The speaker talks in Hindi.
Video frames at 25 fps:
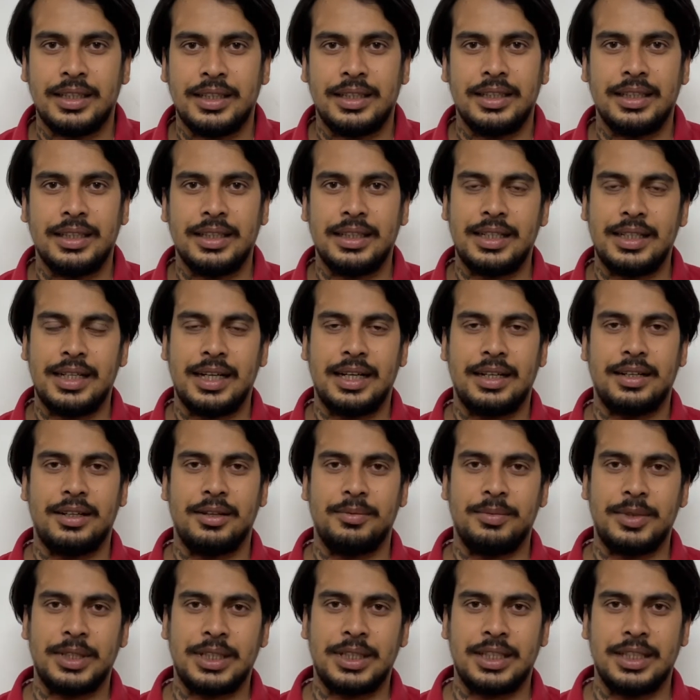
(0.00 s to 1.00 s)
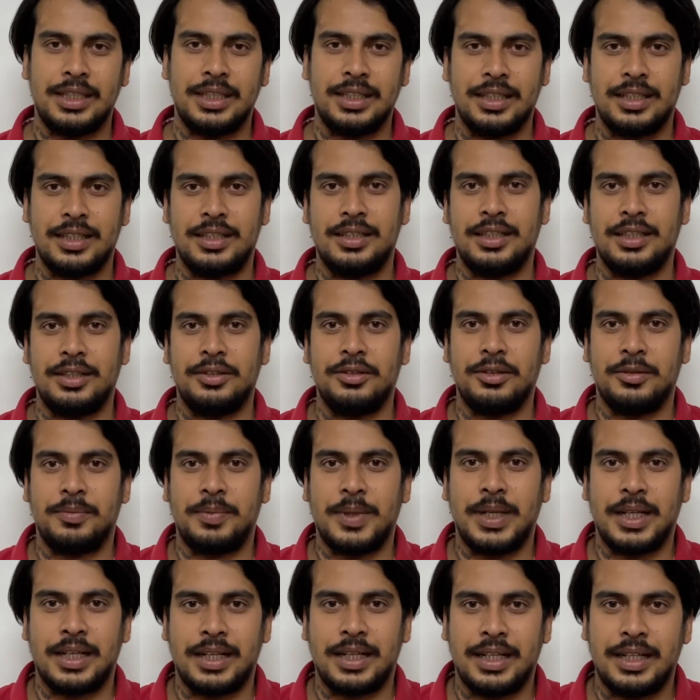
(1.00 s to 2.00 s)
ये यार अभी क्लियर नहीं हो
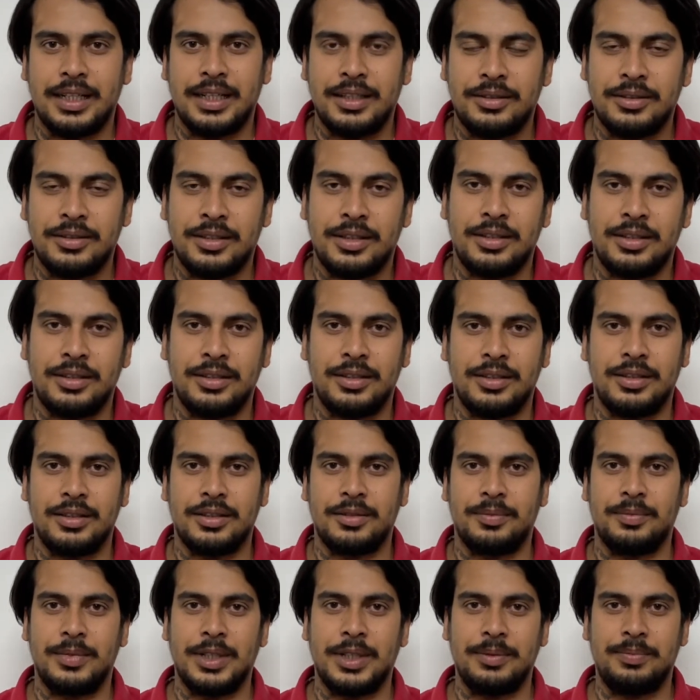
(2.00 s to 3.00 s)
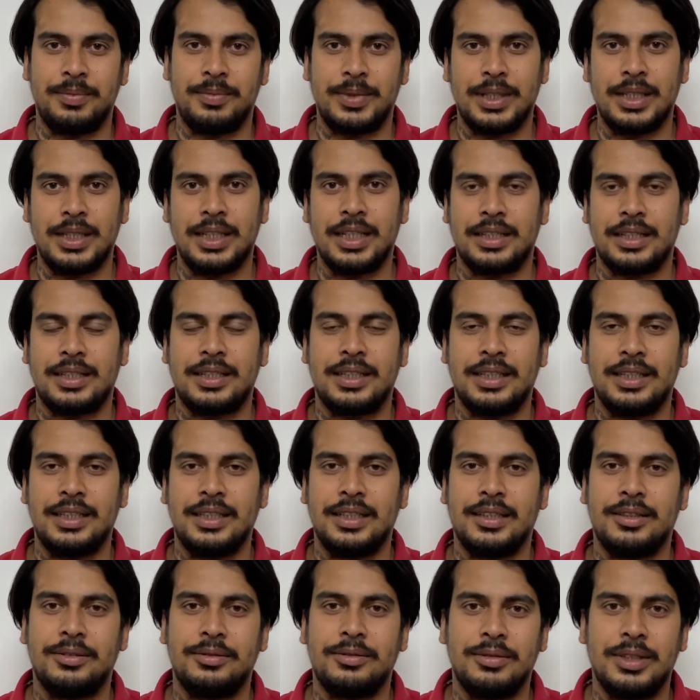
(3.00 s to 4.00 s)
पा रहा है और मैं बिना
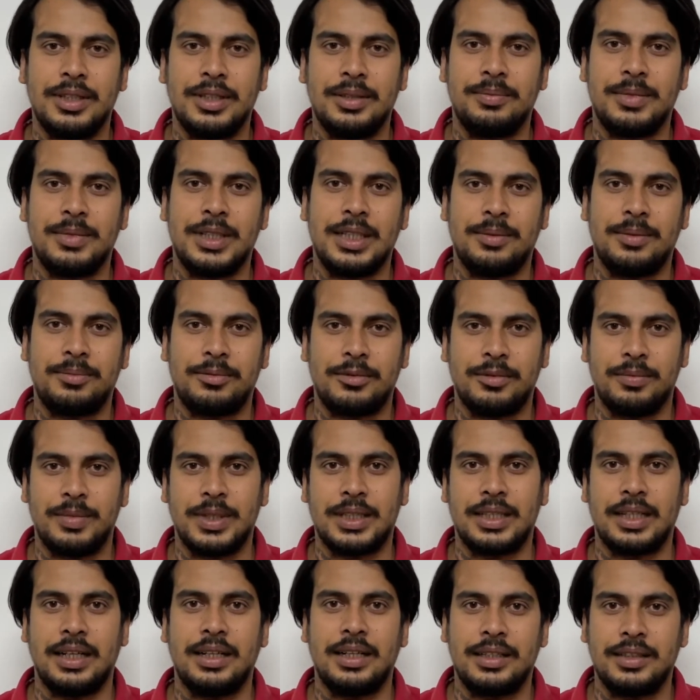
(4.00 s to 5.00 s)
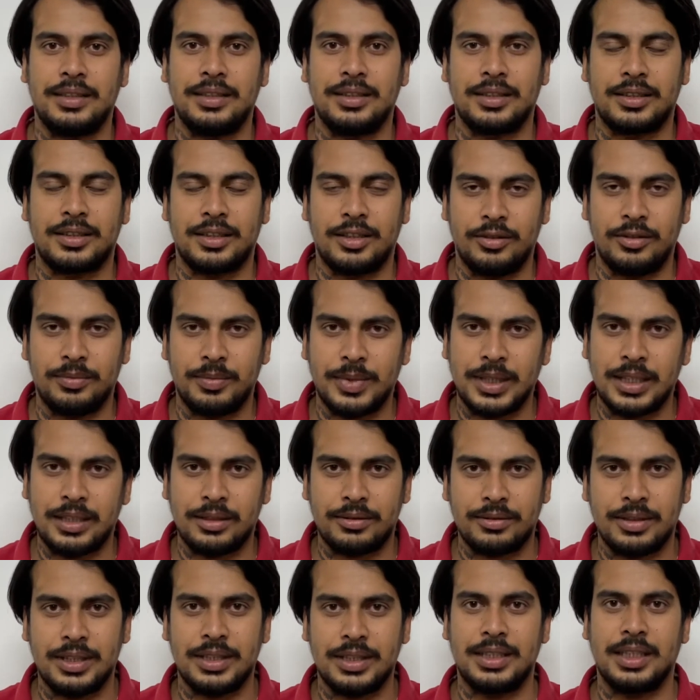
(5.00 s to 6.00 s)
क्लियर हुए मैं आपको बता नहीं सकता हूँ मेरे
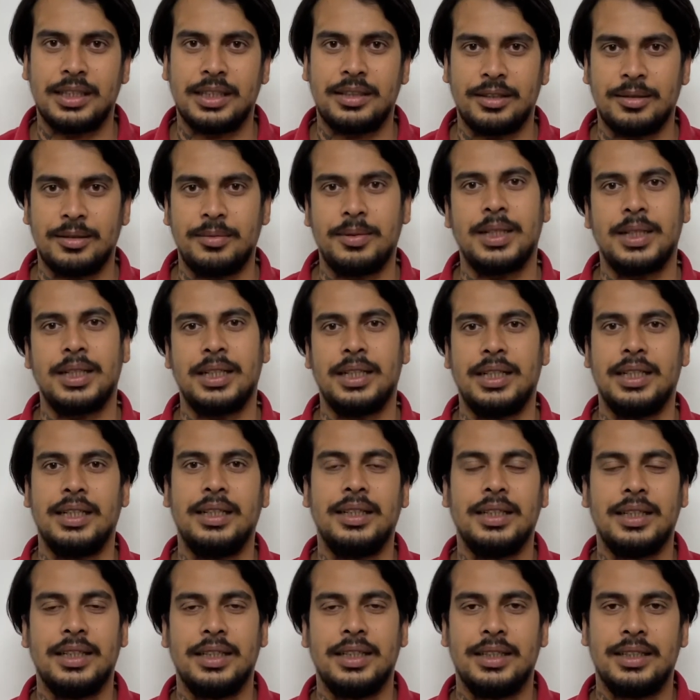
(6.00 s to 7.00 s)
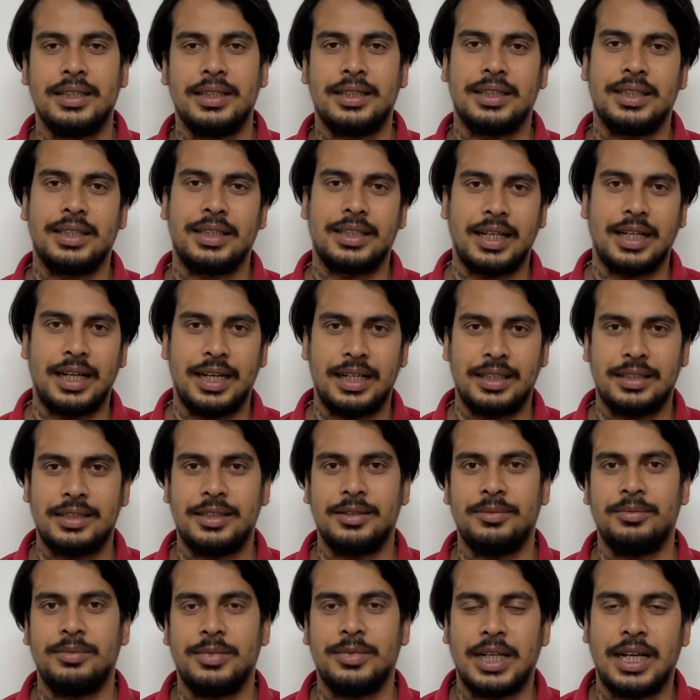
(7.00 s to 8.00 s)
को ऐसा खबर है कि कहाँ
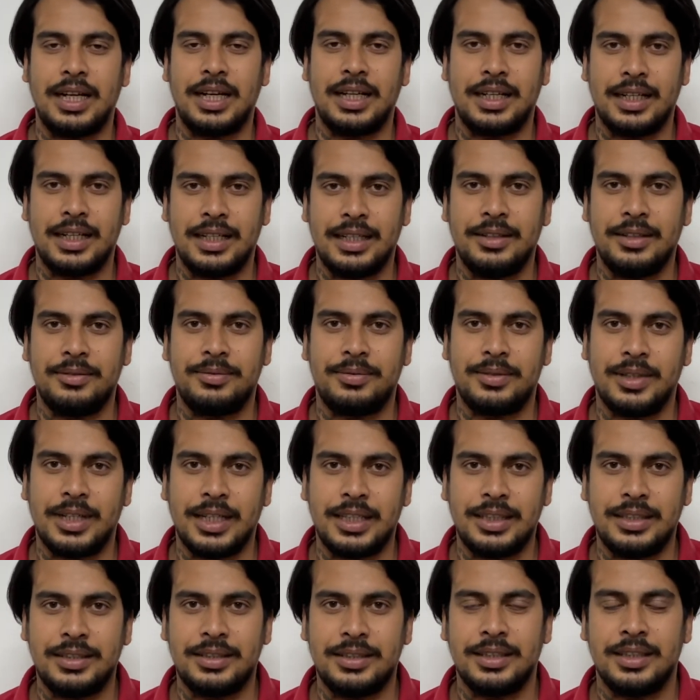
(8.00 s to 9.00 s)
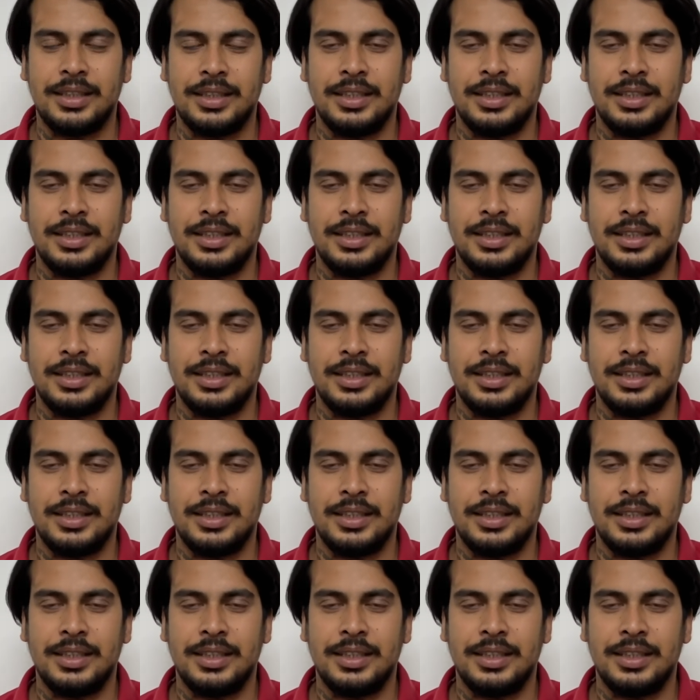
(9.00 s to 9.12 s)
से आ रहे हैं फ्लाइट्स